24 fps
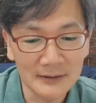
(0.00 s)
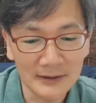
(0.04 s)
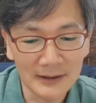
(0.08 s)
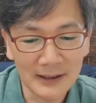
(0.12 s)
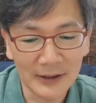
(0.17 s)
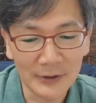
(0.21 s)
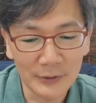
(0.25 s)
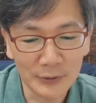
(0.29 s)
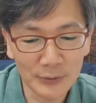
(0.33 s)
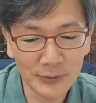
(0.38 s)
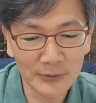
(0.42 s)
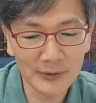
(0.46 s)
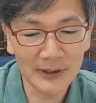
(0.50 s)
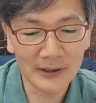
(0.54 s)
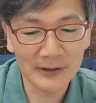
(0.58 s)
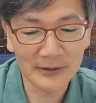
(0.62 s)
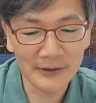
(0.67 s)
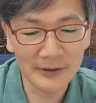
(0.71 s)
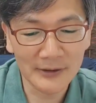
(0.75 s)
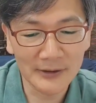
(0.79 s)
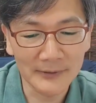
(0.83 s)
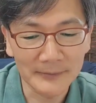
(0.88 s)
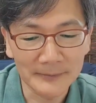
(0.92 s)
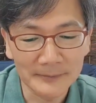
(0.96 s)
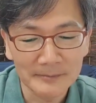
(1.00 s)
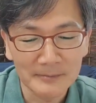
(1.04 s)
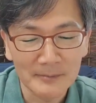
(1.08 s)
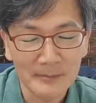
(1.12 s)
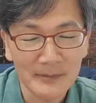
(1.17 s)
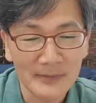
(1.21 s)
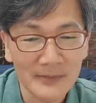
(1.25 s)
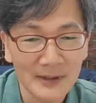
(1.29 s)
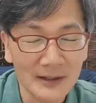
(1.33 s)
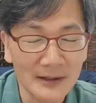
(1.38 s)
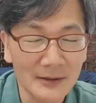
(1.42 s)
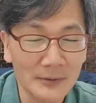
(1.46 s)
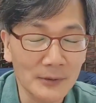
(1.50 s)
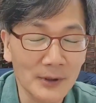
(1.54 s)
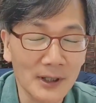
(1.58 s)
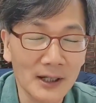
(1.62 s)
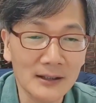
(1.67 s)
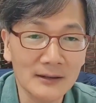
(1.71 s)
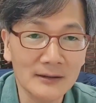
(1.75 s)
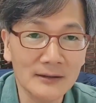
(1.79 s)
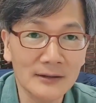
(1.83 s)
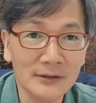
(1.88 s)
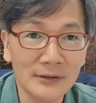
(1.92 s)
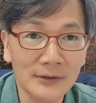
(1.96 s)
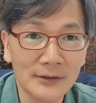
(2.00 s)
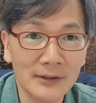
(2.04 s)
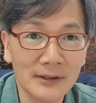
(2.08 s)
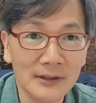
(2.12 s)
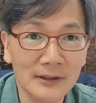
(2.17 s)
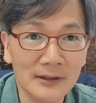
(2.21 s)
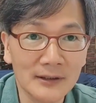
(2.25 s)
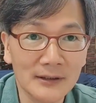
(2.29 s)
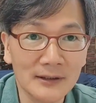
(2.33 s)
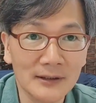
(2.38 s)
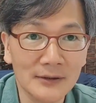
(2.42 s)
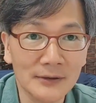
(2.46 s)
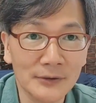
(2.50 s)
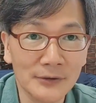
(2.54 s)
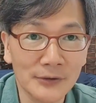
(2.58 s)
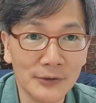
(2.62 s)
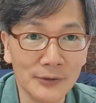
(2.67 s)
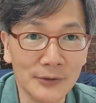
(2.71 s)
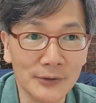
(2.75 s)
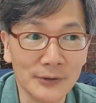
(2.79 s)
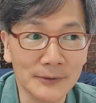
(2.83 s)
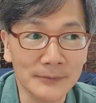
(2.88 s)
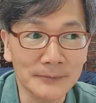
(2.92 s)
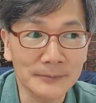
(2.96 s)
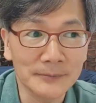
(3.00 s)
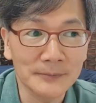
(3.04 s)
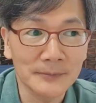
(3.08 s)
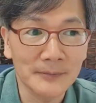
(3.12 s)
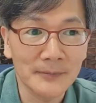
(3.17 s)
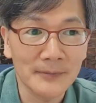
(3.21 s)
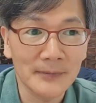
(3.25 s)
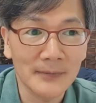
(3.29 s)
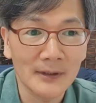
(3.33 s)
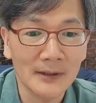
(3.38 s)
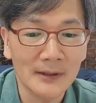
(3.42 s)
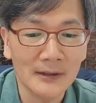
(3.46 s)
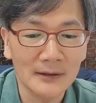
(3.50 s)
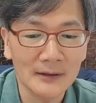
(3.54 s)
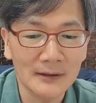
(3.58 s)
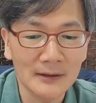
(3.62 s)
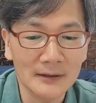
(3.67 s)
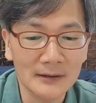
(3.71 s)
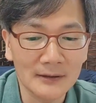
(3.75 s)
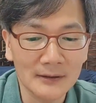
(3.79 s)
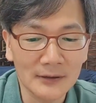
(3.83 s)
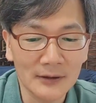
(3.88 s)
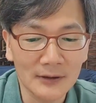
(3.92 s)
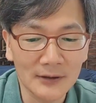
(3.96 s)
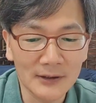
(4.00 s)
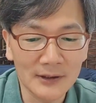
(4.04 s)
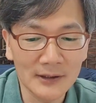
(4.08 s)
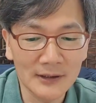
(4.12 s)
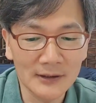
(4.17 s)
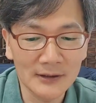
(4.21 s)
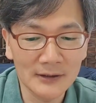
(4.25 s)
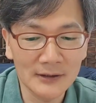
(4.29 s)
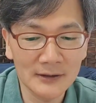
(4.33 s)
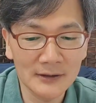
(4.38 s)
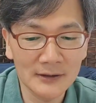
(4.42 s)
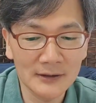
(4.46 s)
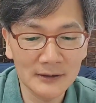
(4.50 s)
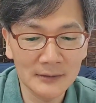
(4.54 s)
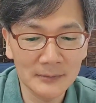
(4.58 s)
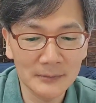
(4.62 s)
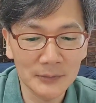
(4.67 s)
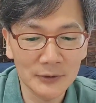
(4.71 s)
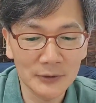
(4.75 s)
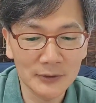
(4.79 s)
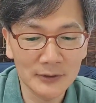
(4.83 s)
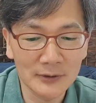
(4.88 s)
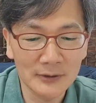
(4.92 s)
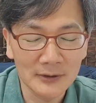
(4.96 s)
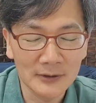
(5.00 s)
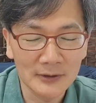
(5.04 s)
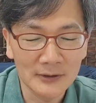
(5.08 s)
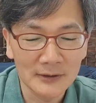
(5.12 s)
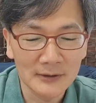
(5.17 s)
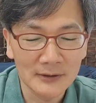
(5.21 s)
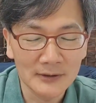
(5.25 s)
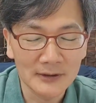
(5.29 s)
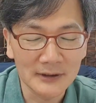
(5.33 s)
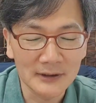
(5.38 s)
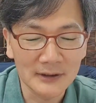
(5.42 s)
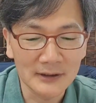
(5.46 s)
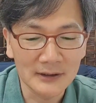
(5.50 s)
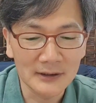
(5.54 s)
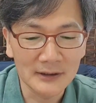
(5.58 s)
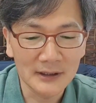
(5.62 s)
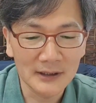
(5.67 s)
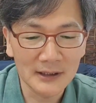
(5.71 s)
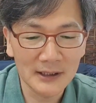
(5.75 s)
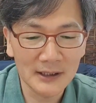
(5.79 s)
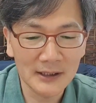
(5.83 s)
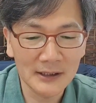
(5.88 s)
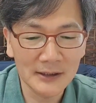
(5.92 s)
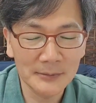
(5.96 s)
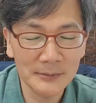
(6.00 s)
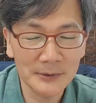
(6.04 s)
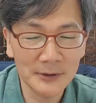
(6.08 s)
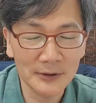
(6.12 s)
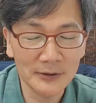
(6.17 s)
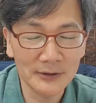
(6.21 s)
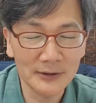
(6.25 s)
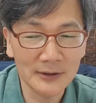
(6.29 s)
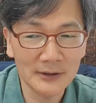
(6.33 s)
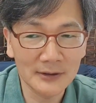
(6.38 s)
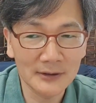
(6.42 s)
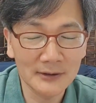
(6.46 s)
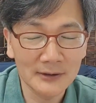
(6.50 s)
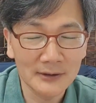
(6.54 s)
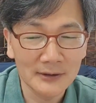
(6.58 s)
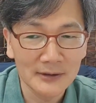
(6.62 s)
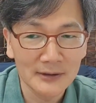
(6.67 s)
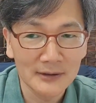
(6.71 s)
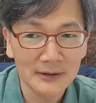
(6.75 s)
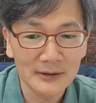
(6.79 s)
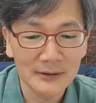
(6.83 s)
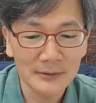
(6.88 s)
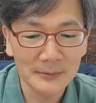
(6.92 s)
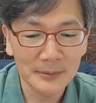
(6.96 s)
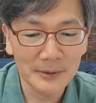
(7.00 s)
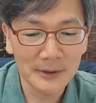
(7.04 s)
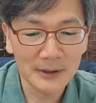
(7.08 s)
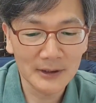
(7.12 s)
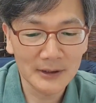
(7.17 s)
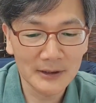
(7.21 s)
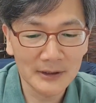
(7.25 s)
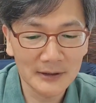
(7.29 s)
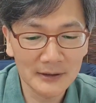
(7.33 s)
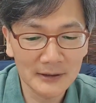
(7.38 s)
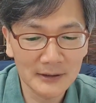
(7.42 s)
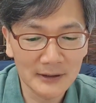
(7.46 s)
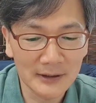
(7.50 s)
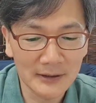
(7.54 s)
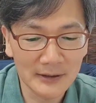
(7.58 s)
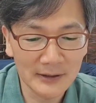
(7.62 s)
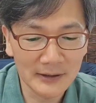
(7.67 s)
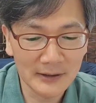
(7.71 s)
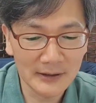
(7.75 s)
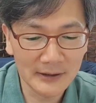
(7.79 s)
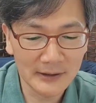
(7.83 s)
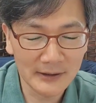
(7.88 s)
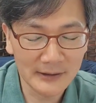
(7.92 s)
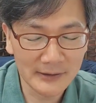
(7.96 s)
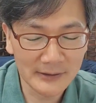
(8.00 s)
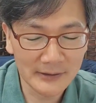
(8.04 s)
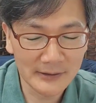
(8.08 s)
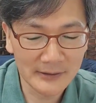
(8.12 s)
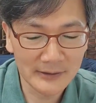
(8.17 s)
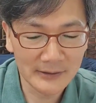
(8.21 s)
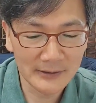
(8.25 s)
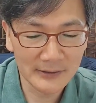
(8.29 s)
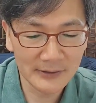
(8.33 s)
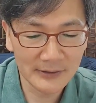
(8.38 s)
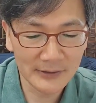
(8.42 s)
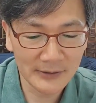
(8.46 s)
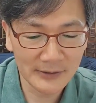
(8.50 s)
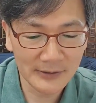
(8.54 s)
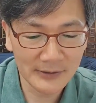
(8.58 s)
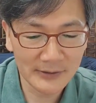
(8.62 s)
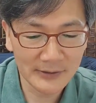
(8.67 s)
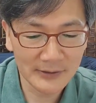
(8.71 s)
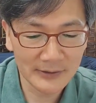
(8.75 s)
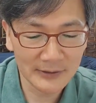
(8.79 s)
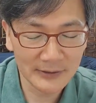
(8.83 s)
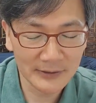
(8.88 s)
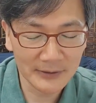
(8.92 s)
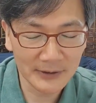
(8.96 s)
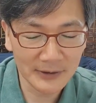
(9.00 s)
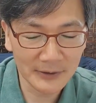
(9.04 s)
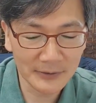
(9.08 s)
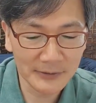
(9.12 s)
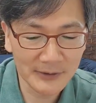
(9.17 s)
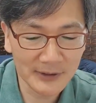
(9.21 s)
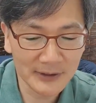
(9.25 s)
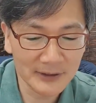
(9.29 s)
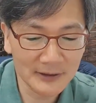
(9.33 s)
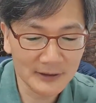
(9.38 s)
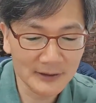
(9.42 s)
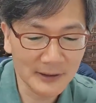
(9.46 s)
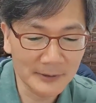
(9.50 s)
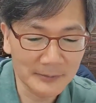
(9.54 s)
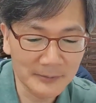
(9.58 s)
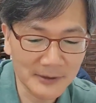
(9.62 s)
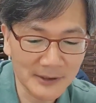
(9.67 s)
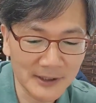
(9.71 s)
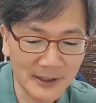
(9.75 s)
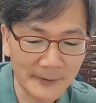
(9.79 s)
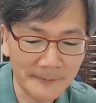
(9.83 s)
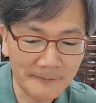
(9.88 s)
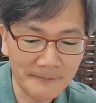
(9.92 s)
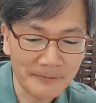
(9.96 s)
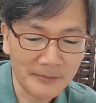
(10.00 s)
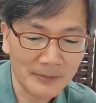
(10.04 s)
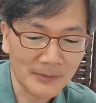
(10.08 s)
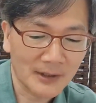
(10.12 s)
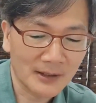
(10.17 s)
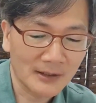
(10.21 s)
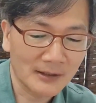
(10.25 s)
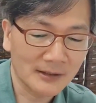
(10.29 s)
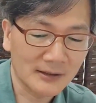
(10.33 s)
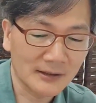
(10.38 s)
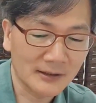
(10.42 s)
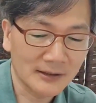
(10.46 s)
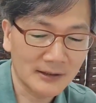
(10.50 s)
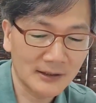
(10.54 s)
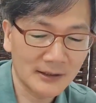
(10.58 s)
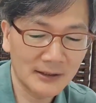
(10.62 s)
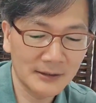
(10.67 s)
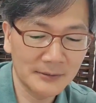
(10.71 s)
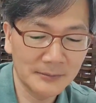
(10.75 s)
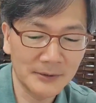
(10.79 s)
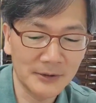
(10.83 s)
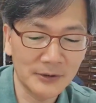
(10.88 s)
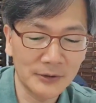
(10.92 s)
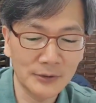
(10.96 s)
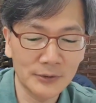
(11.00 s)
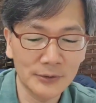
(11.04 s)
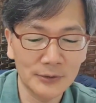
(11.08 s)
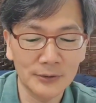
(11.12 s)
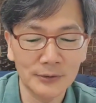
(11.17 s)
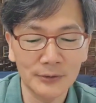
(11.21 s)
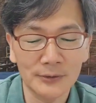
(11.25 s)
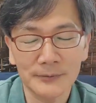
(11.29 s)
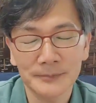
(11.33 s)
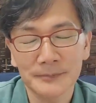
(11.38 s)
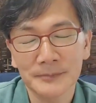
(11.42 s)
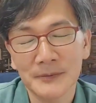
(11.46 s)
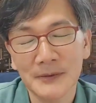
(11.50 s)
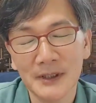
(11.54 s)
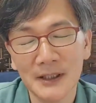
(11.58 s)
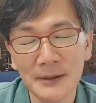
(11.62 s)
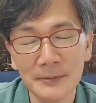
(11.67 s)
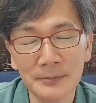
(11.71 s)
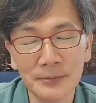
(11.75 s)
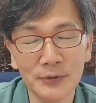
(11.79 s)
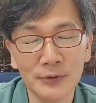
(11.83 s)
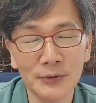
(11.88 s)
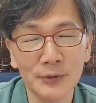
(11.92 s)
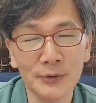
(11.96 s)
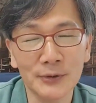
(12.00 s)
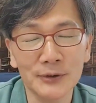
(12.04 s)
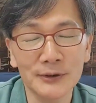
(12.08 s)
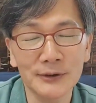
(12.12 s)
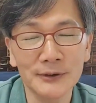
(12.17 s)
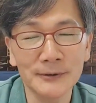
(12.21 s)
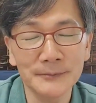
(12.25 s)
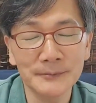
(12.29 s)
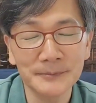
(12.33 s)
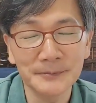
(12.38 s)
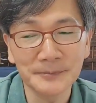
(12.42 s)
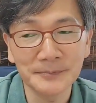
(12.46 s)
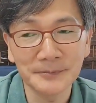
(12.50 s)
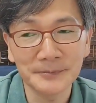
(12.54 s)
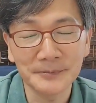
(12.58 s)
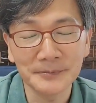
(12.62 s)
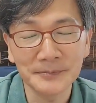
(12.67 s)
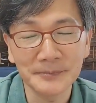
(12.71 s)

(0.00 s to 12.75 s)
그 가족에서 예, 왕을 선택한 것이죠. 그러니까 거기에는 뭐 예, 하나님이 어떤 특별한 계획이 있으셨을 거라고 생각됩니다. 예, 이 민족, 이 부족을